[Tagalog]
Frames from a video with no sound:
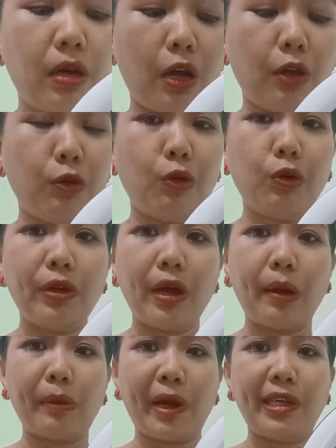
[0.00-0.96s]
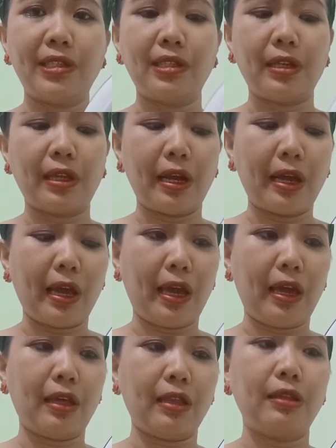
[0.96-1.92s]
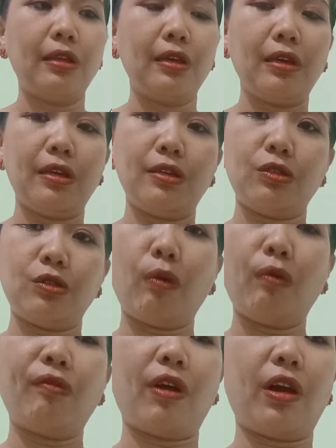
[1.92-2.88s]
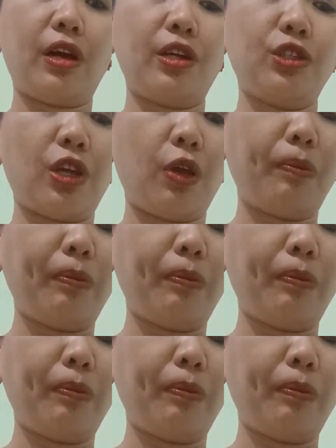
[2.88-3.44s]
ano, ng price niya talaga and so far, siya yung